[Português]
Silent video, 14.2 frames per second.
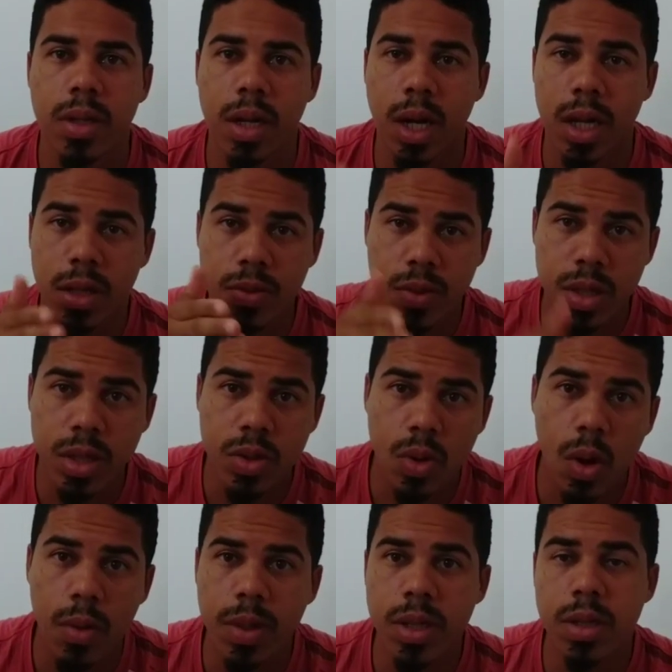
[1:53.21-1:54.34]
Tratam
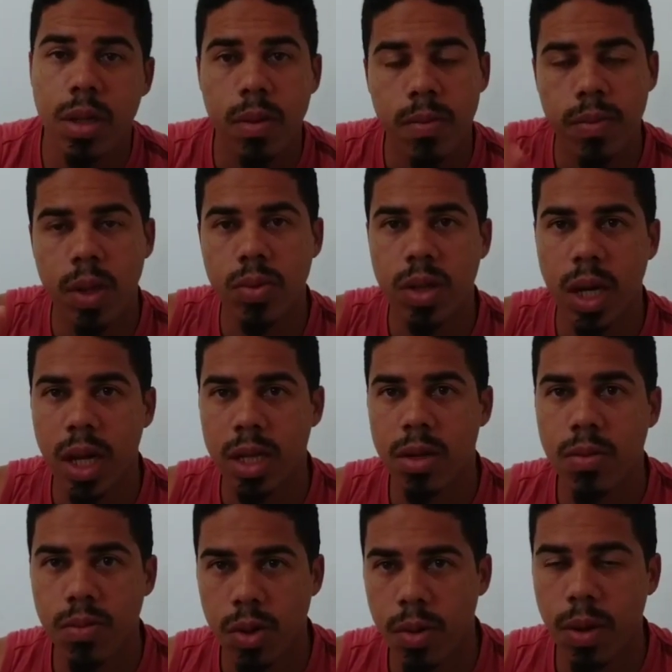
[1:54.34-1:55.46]
sintomas, não tratam
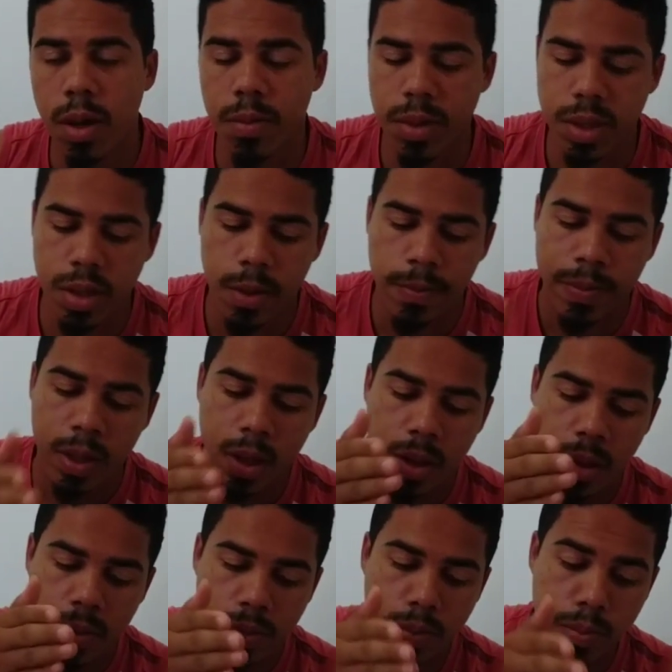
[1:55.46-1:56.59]
problemas.
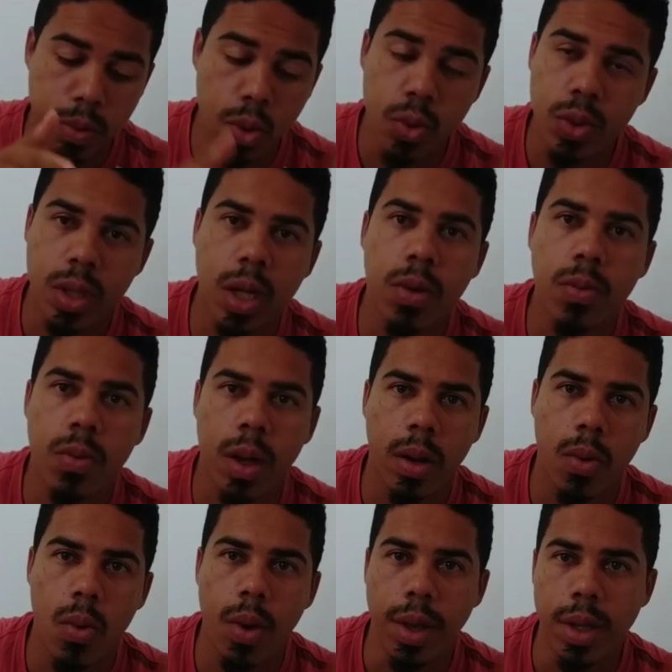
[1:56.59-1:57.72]
Buscam
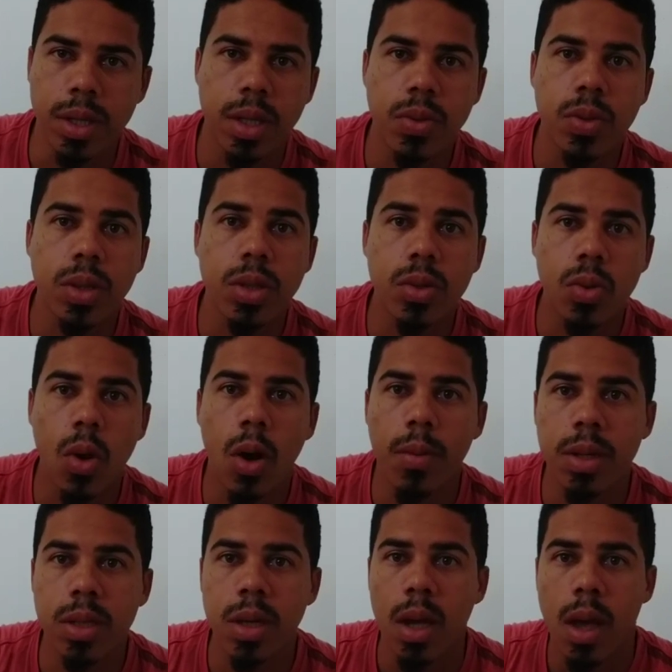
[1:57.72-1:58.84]
conhecer os
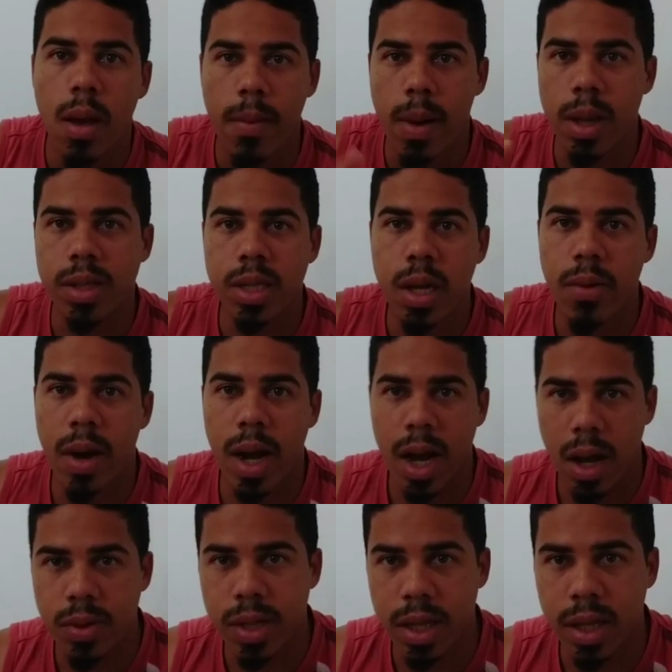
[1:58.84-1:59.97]
sintomas, mas não a
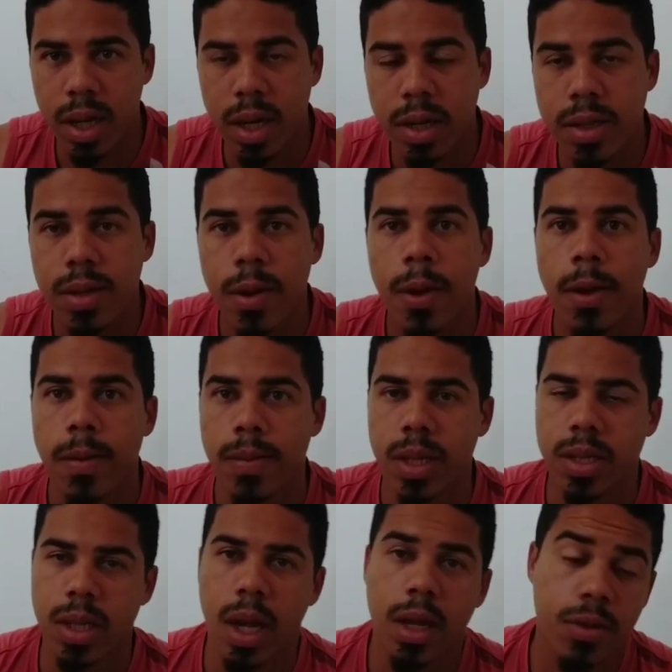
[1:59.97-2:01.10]
causa deles, tá
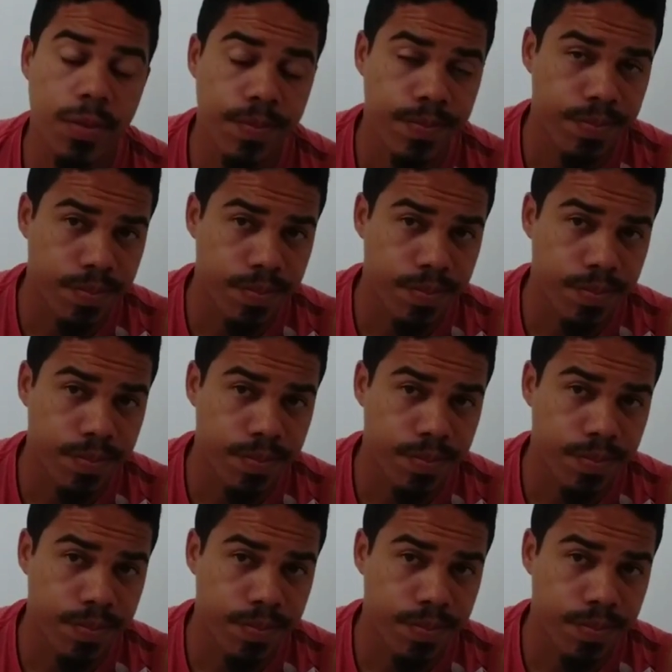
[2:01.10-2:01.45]
certo?